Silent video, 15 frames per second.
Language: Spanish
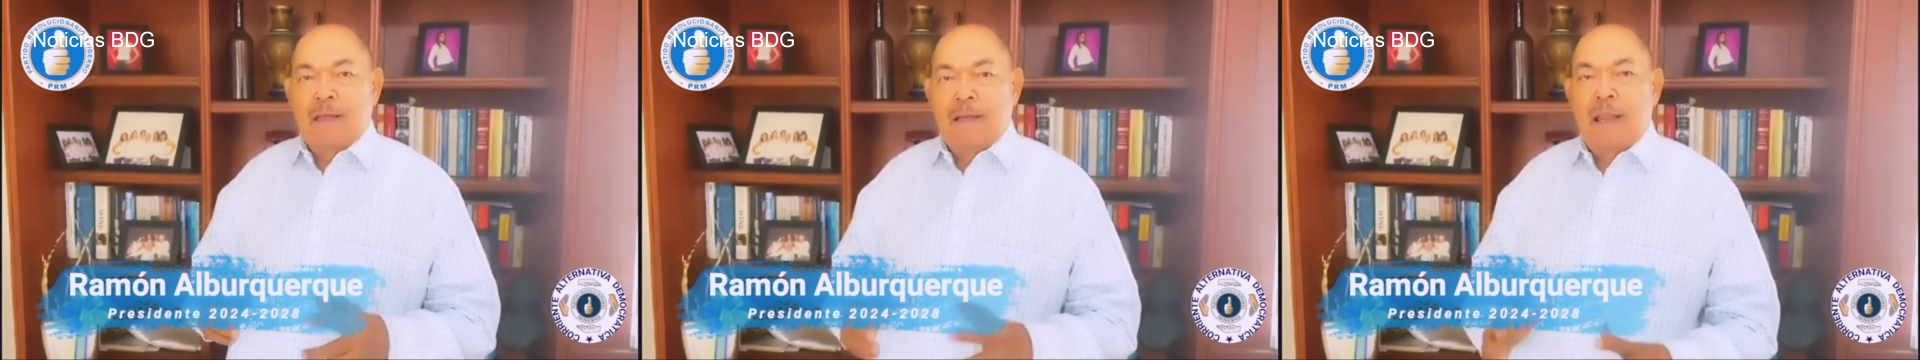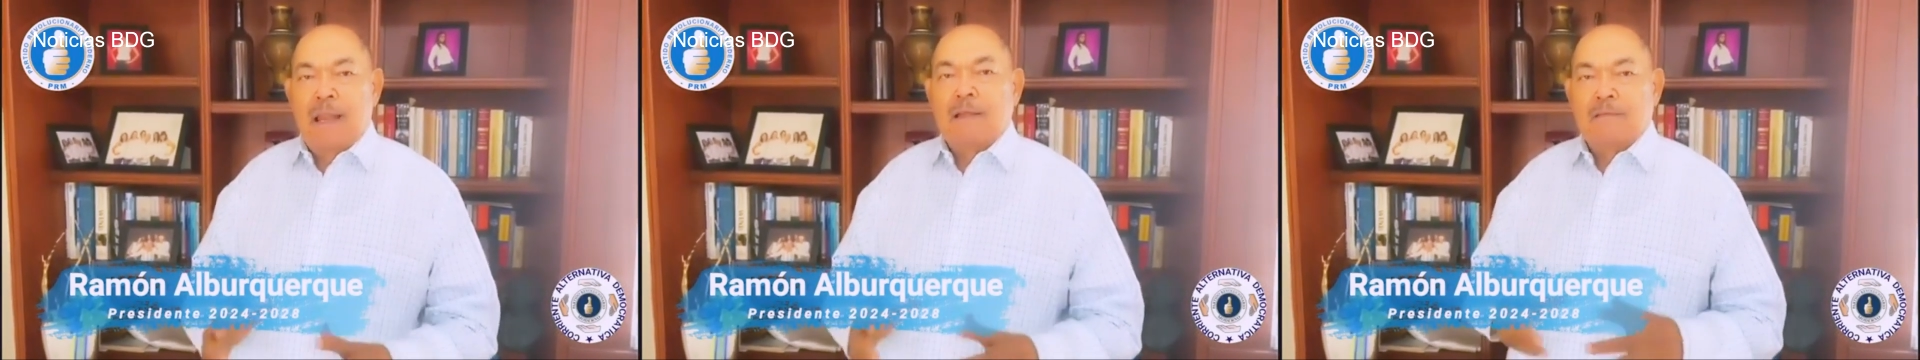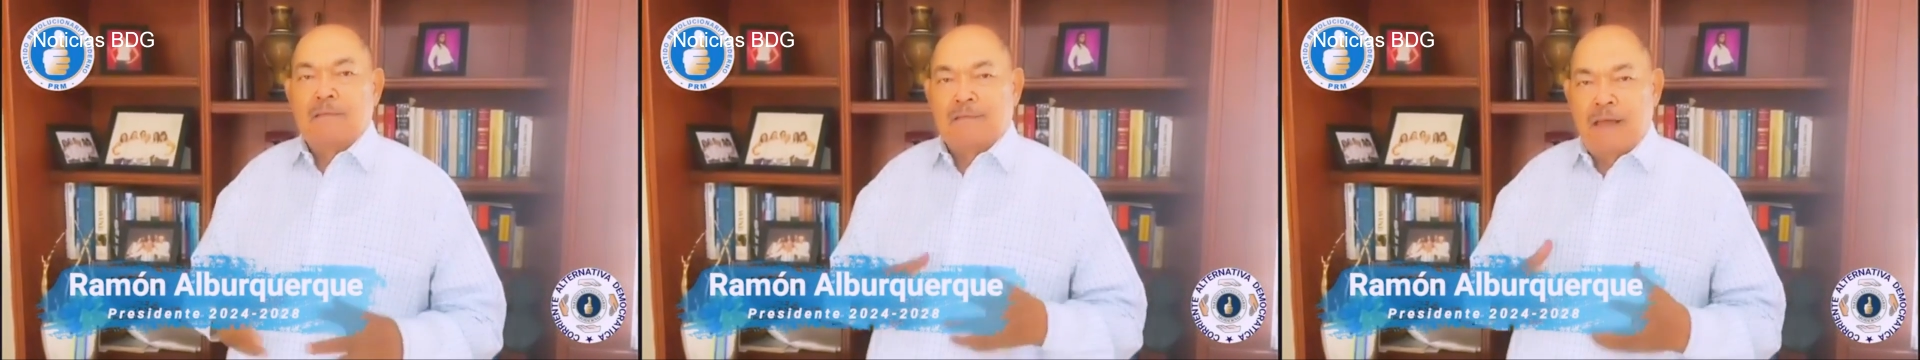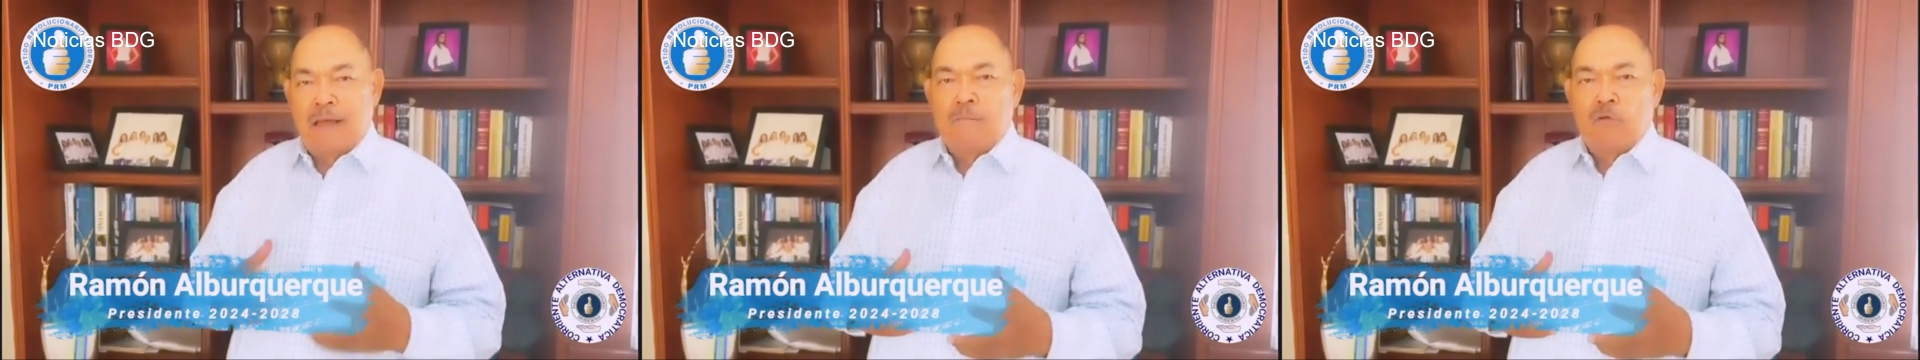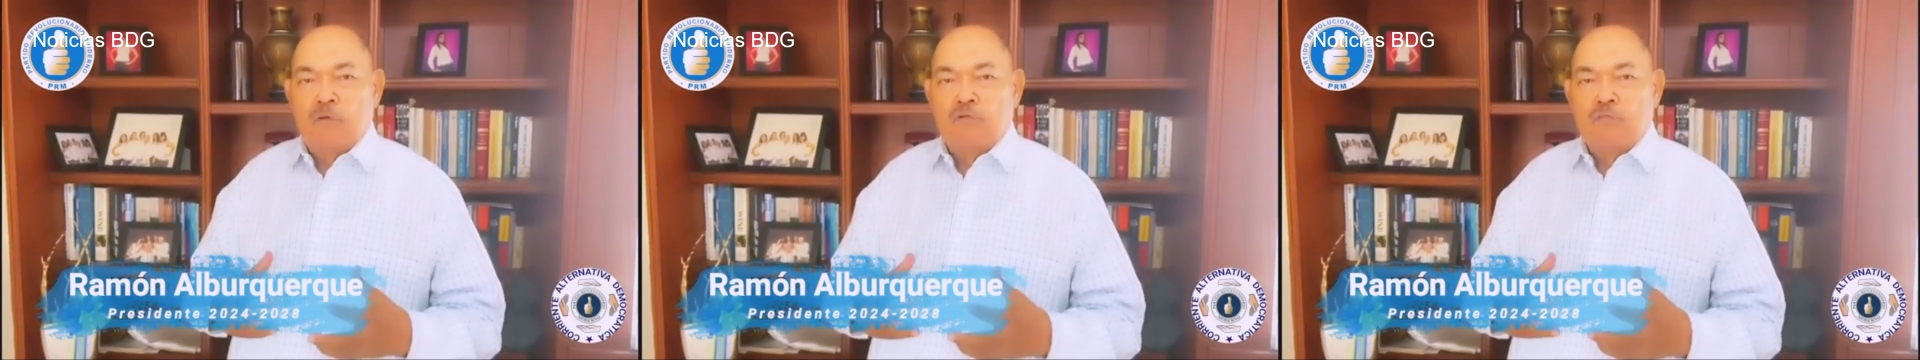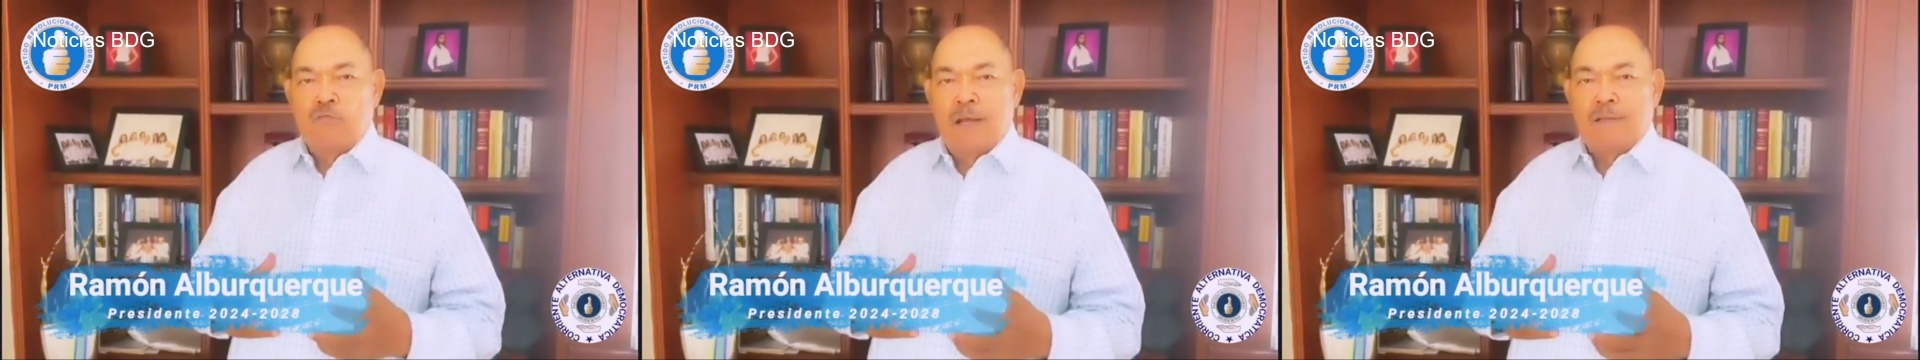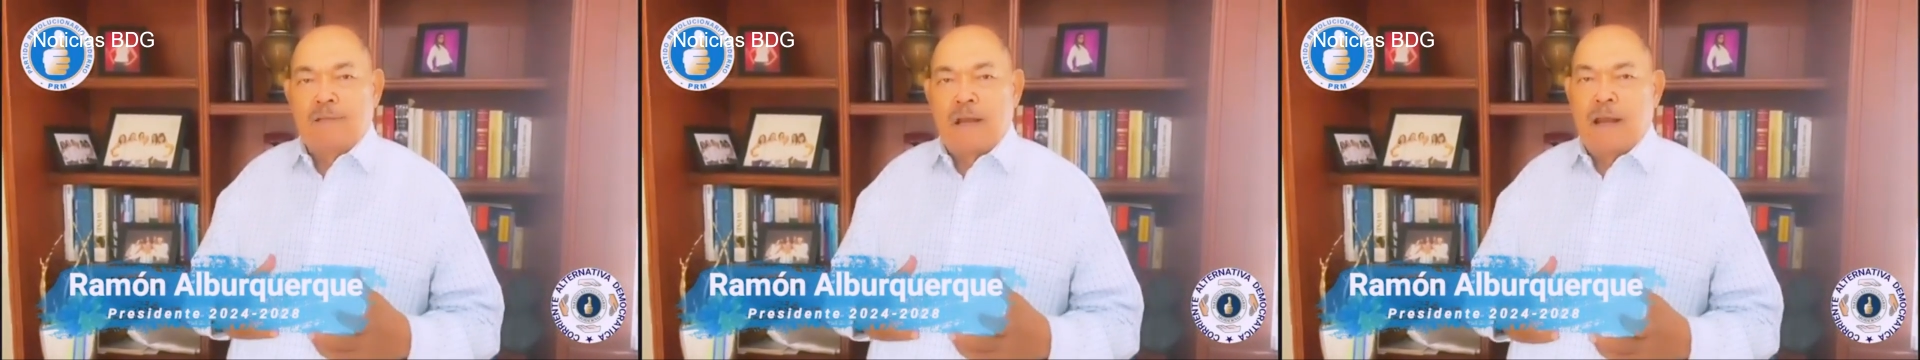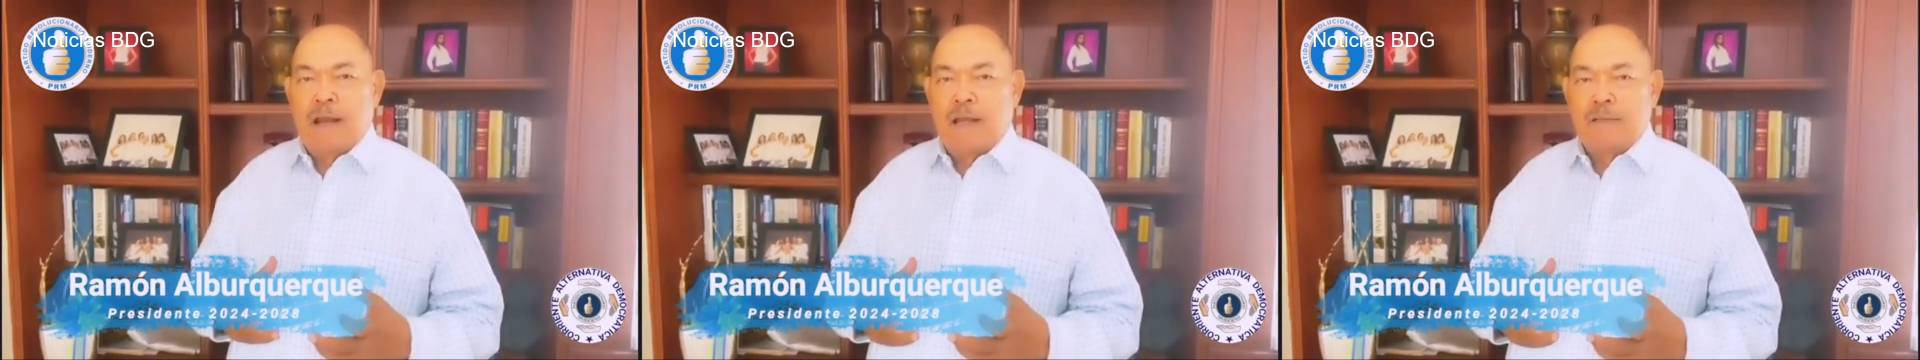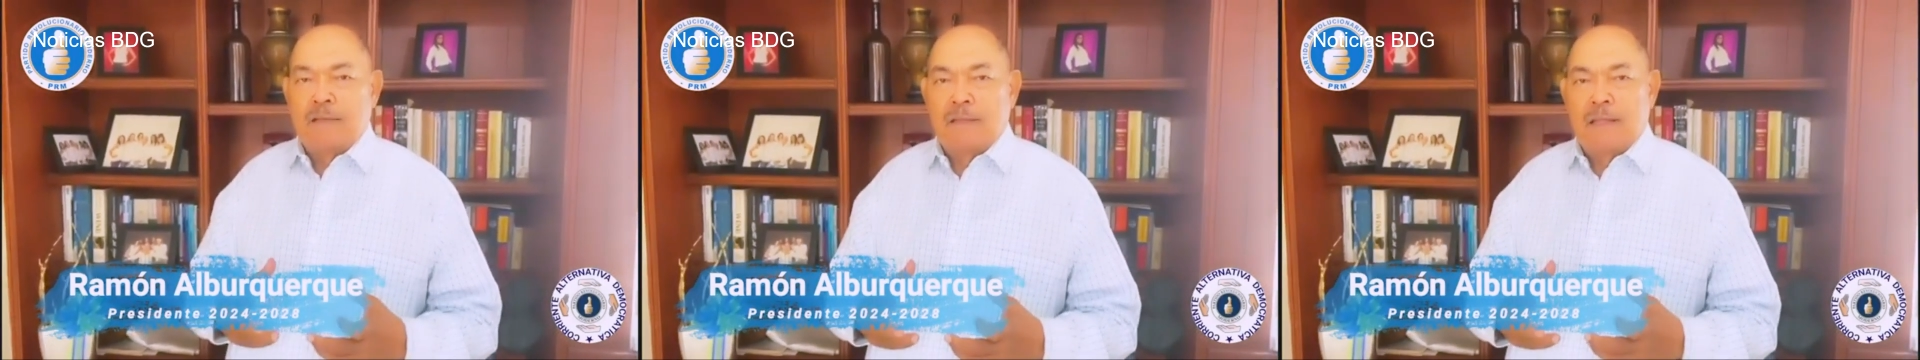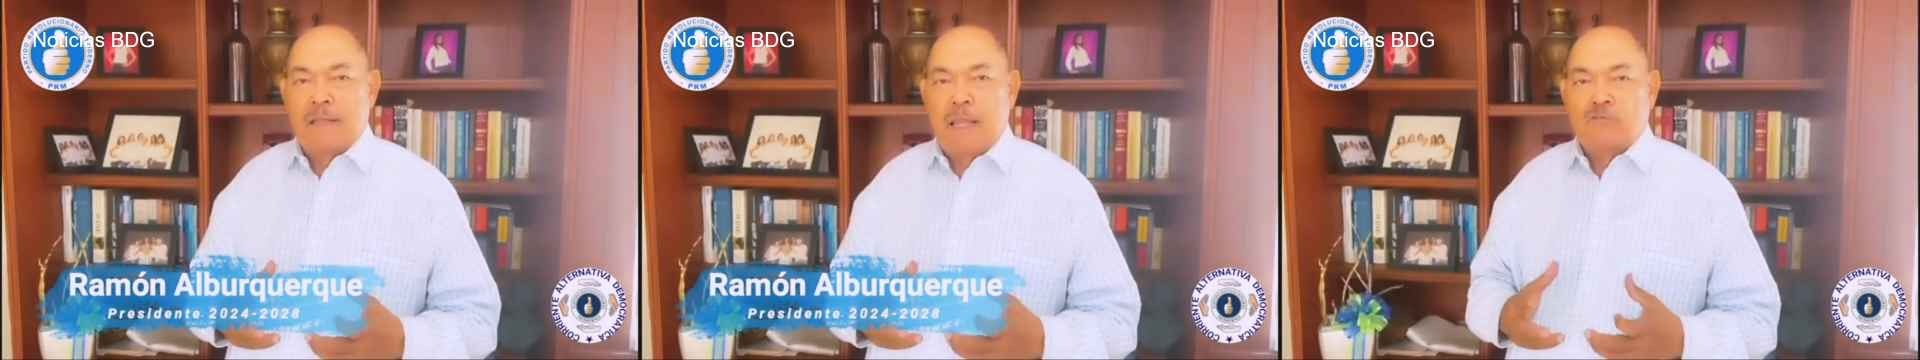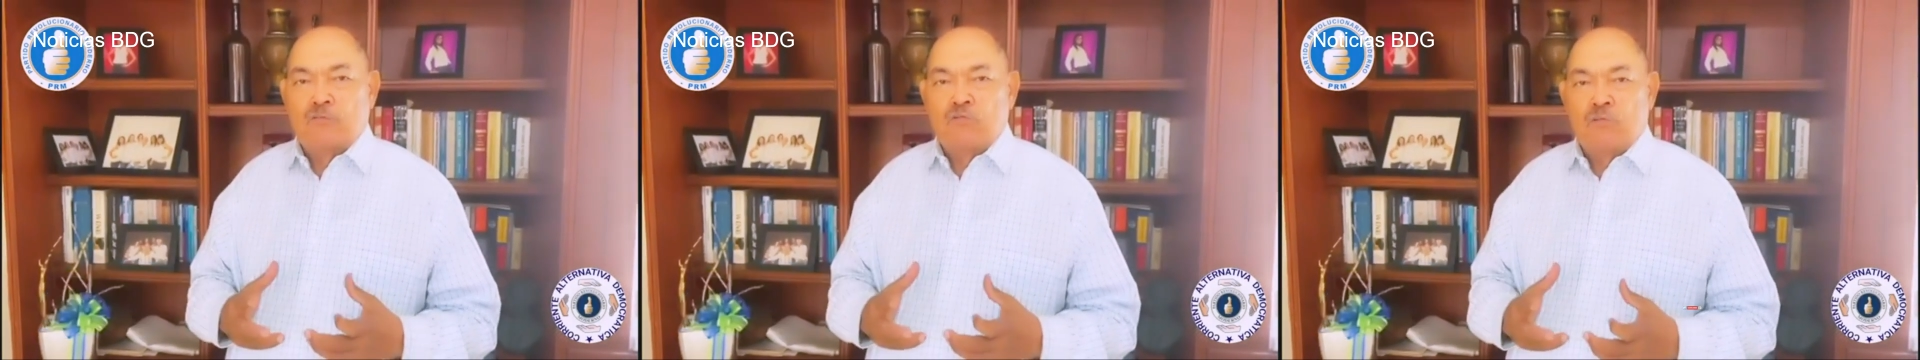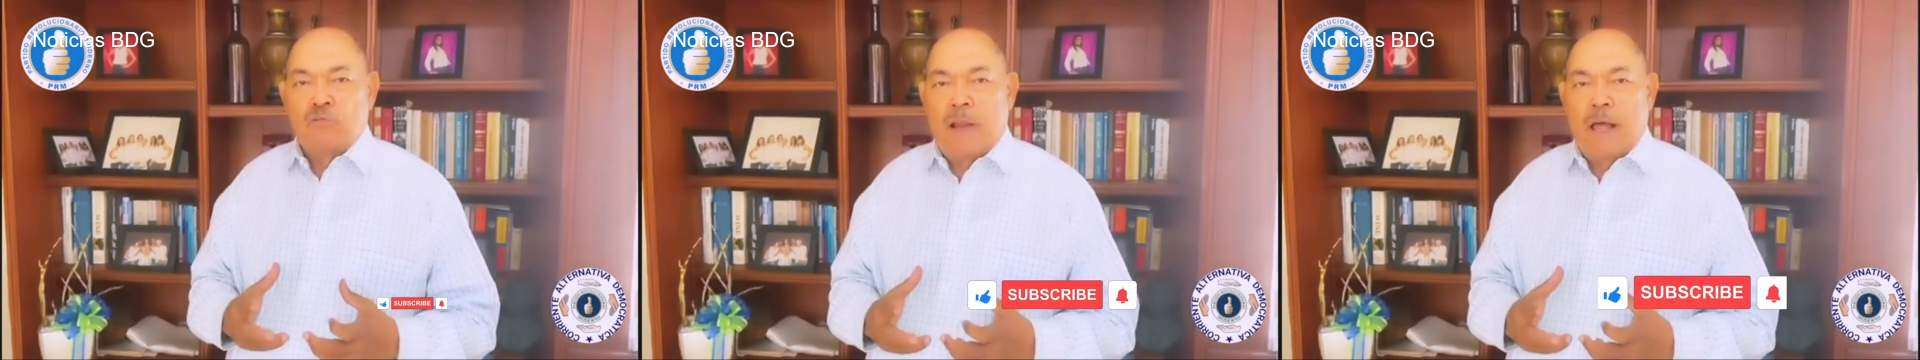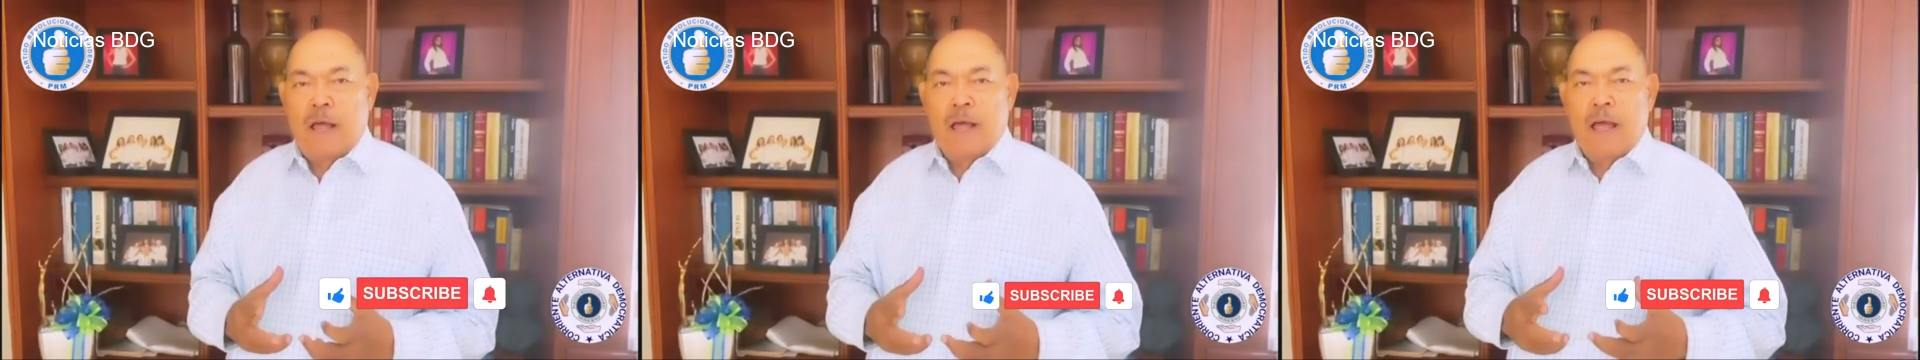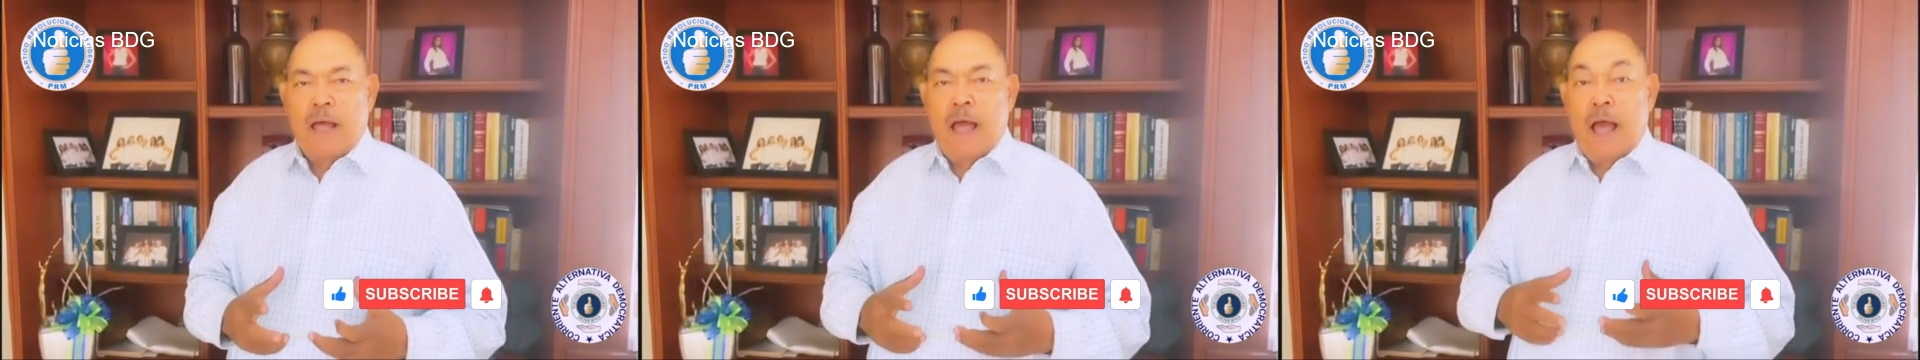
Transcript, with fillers: lanzamos nuestra candidatura